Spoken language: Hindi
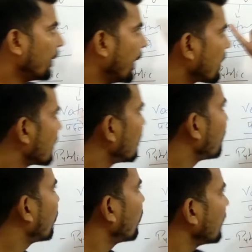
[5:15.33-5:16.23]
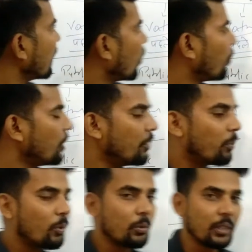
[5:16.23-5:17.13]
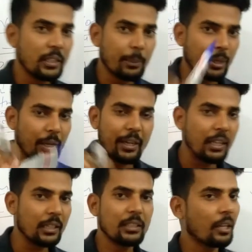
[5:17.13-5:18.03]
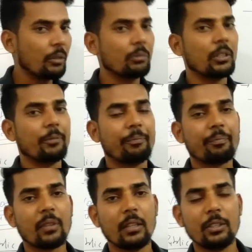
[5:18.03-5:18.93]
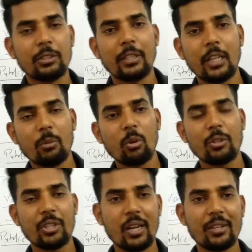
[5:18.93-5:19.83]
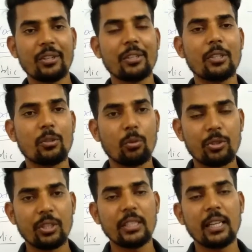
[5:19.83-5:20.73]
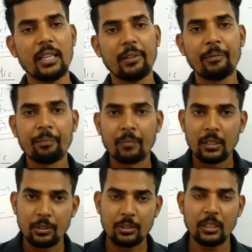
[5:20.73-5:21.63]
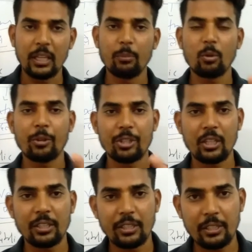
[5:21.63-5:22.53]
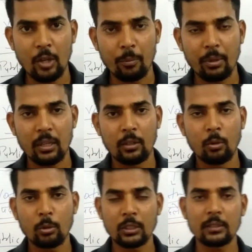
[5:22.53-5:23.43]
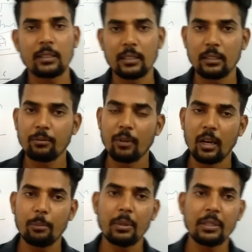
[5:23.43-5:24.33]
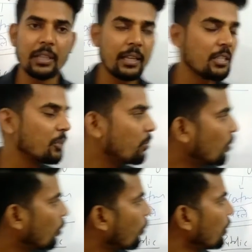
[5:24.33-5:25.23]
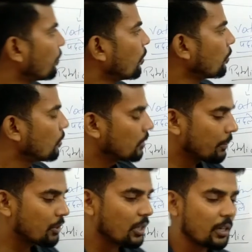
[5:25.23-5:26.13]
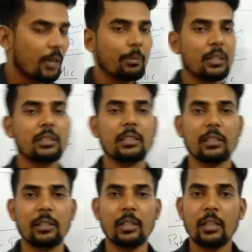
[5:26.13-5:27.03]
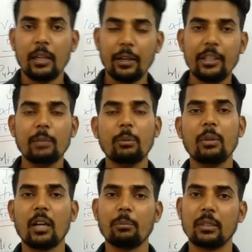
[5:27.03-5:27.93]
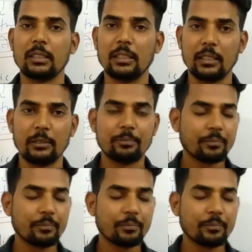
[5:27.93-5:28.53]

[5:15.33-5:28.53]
एग्जिट पोल या ओपिनियन पोल होते हैं ये अपने इंडिया के अंदर नहीं होते या जितनी डेमोक्रेसी कंट्री जैसे ऑस्ट्रेलिया है जितनी डेमोक्रेसी कंट्री है जहाँ पर लोकतंत्र है वहाँ पर ये एग्जिट पोल ओपिनियन पोल सब जगह काम करते हैं इंडिया में भी काम करते हैं